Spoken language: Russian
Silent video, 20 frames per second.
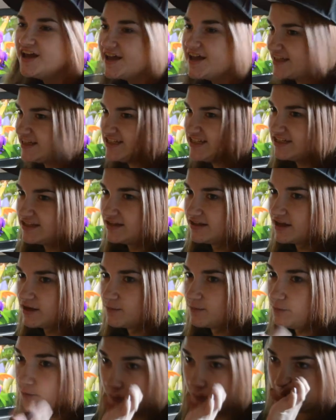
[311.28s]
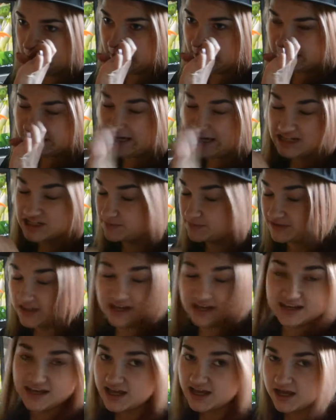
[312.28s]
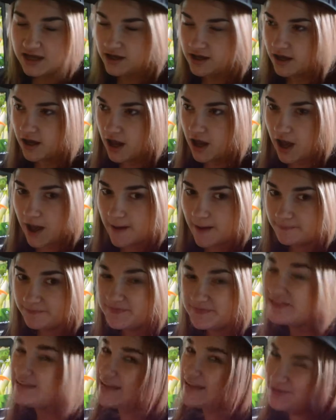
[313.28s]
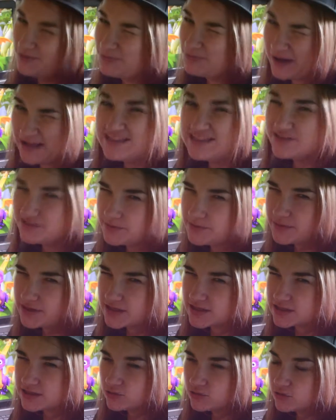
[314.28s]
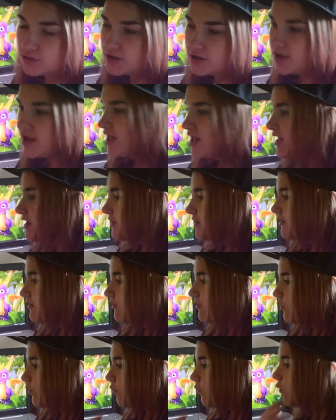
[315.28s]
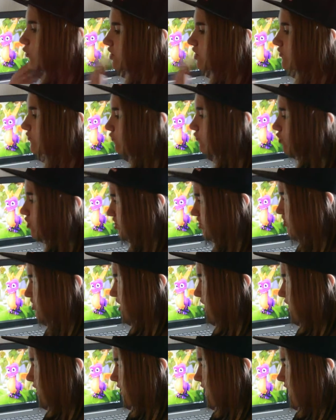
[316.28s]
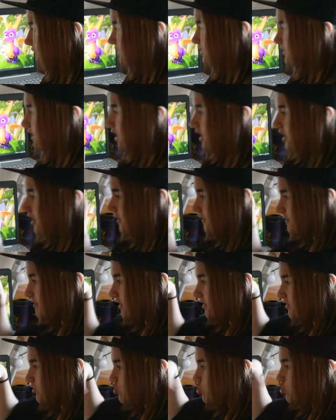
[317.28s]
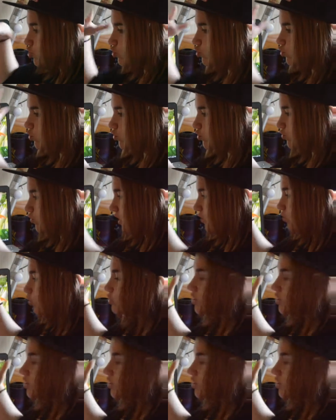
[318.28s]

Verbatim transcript: и делала их более, скажем так, не такими противными на слух. У него же она, это ш... оно